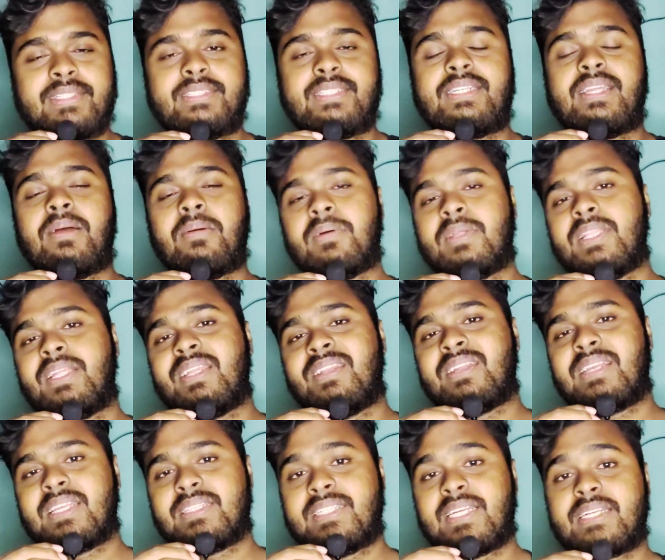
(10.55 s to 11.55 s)
যেটা আমাদের
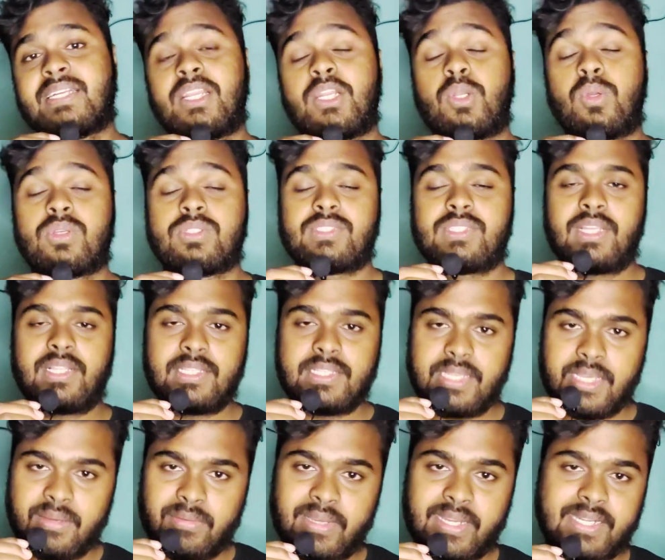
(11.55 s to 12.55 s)
কাছে একটা
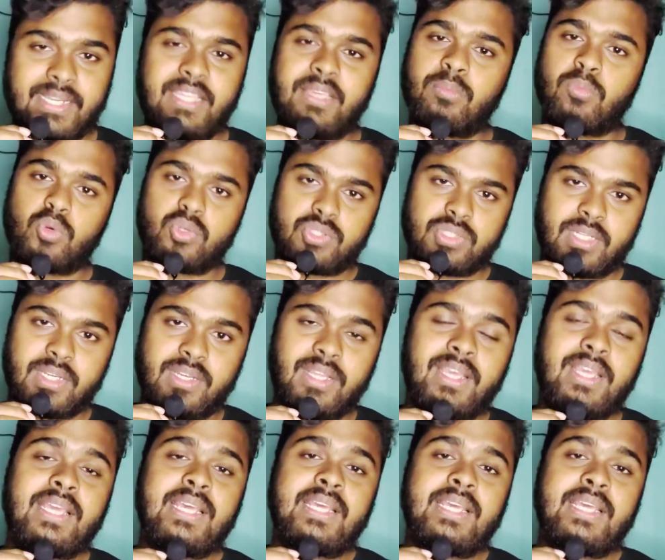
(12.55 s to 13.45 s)
নস্টালজিয়া বা একটা ইমোশন